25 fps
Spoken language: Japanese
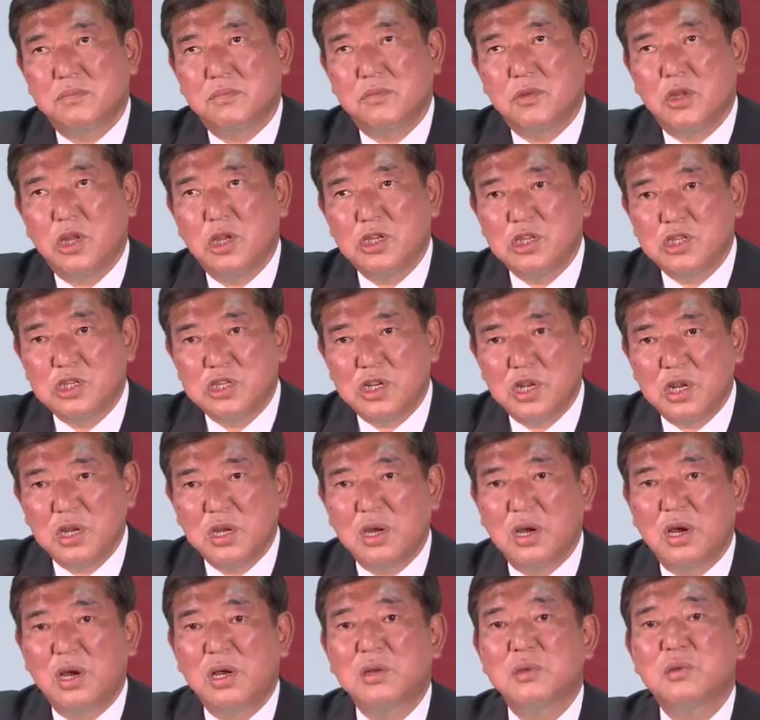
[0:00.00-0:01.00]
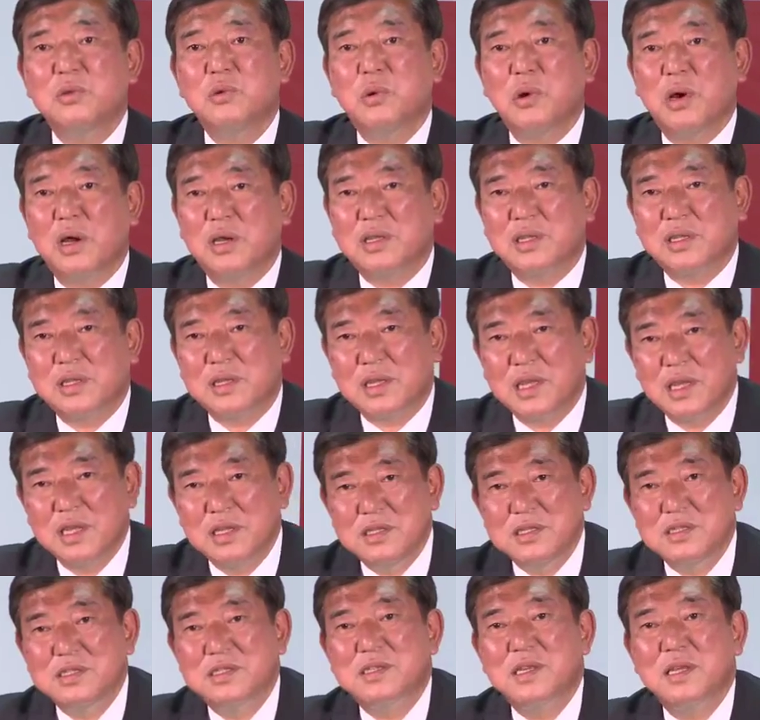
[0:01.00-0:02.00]
ねじれがあるのが
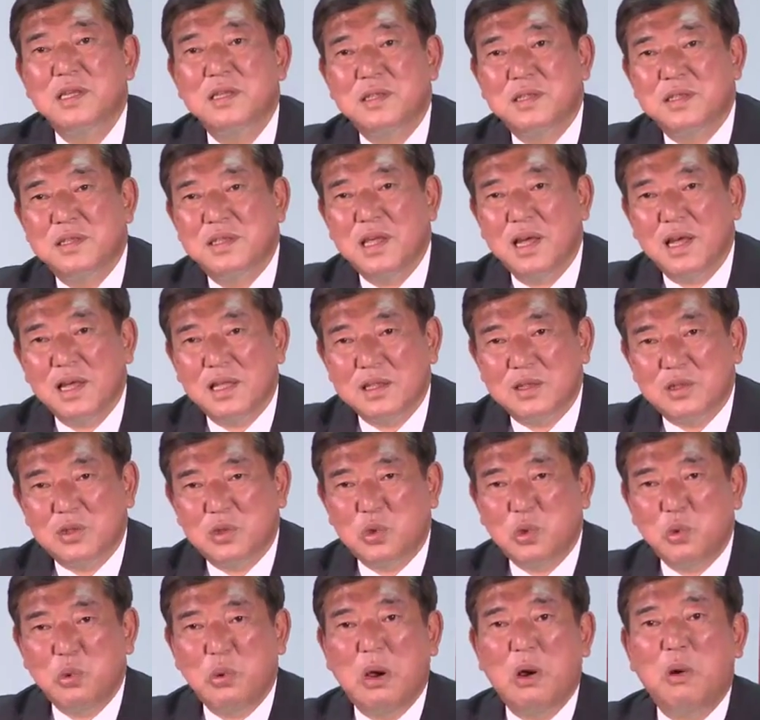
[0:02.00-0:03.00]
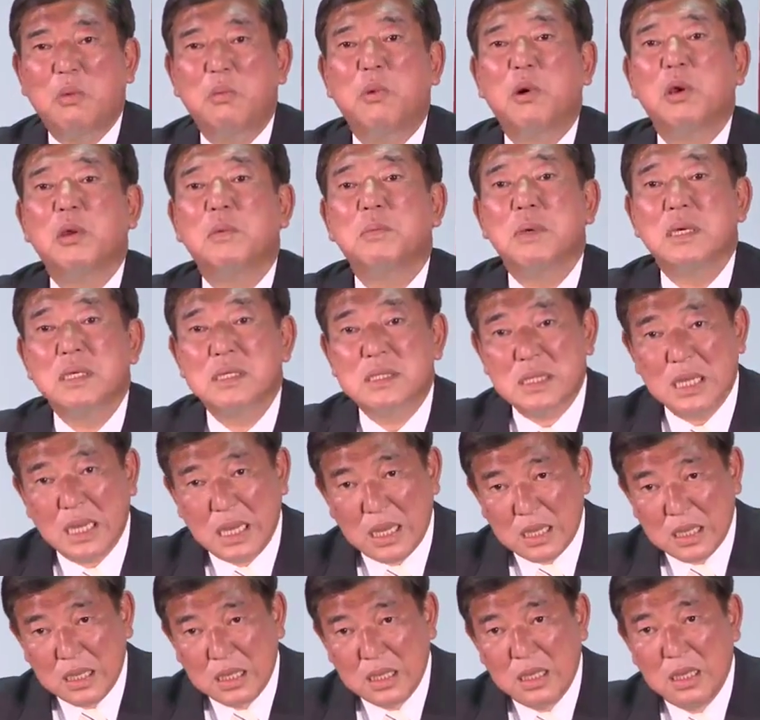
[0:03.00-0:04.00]
健全だとは思いません